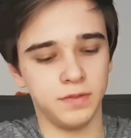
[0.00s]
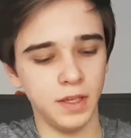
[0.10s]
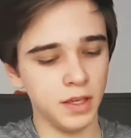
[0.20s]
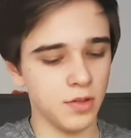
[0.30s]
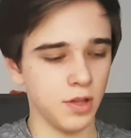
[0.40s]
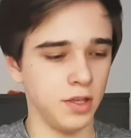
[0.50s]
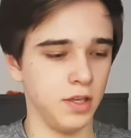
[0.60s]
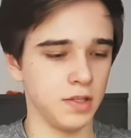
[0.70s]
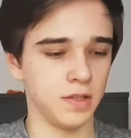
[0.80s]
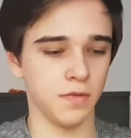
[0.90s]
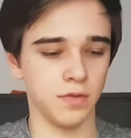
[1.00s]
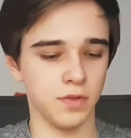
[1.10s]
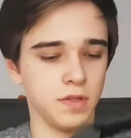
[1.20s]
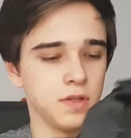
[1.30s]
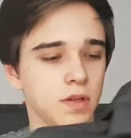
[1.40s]
tej kieszeni jest to
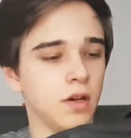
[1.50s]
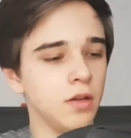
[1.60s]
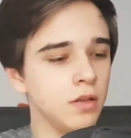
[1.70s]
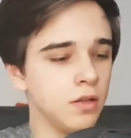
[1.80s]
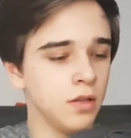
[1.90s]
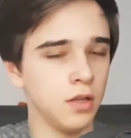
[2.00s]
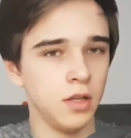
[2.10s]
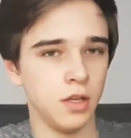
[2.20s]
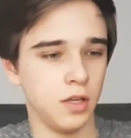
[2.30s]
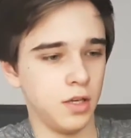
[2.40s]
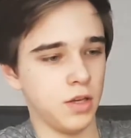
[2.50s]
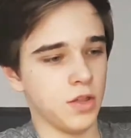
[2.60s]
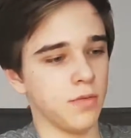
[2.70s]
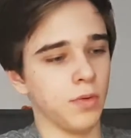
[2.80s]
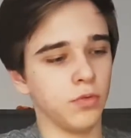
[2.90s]
wszystko.
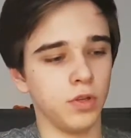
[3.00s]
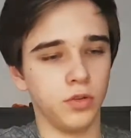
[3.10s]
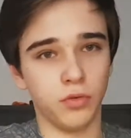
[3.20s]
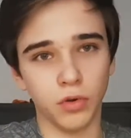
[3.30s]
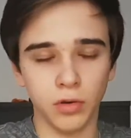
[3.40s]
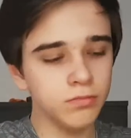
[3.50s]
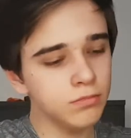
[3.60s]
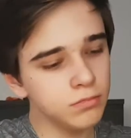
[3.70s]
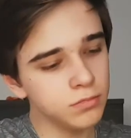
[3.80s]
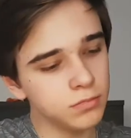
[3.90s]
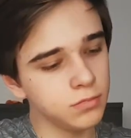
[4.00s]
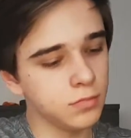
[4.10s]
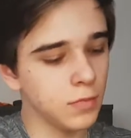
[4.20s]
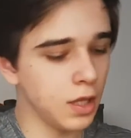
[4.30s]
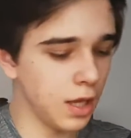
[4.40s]
Jeszcze mam tutaj drugą,
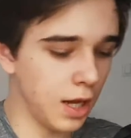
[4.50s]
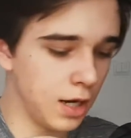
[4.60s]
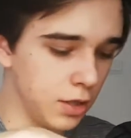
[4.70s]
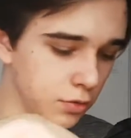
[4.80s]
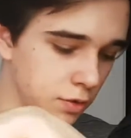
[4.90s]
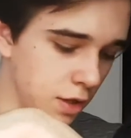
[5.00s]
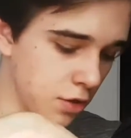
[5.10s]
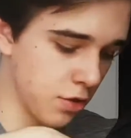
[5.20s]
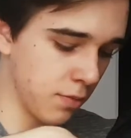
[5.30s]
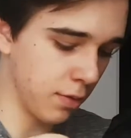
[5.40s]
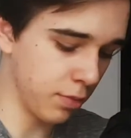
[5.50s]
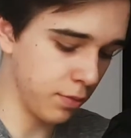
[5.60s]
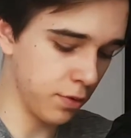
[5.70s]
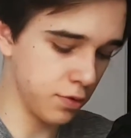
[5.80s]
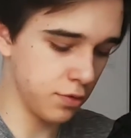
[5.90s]
ale tutaj trzymam po
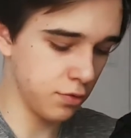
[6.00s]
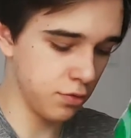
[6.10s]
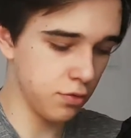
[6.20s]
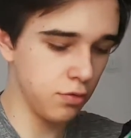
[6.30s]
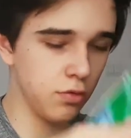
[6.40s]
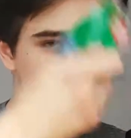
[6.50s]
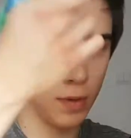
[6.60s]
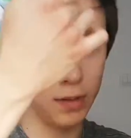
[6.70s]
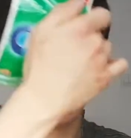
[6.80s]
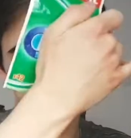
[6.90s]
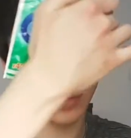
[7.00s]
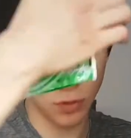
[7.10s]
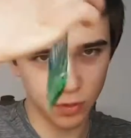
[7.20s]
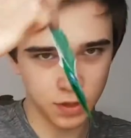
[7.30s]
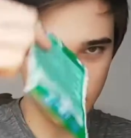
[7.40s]
prostu gumę do
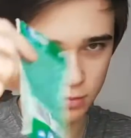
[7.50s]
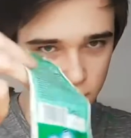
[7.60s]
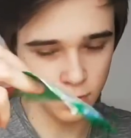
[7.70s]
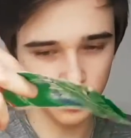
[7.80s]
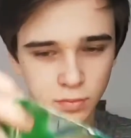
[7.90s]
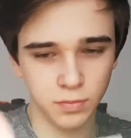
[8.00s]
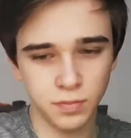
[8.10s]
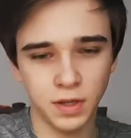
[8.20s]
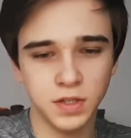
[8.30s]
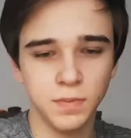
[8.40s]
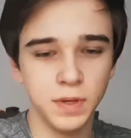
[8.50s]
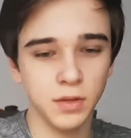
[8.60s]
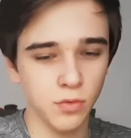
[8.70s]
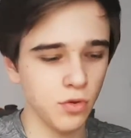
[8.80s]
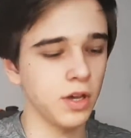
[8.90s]
rzucia, no bo jak się pije
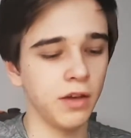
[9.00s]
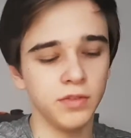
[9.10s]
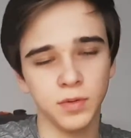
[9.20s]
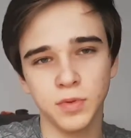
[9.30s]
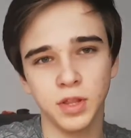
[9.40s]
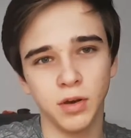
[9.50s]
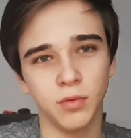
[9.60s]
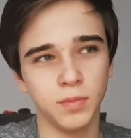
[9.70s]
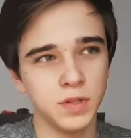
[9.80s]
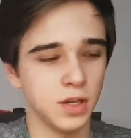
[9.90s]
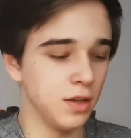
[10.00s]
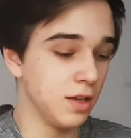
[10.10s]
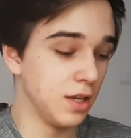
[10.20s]
dużo kawy, to przydałoby się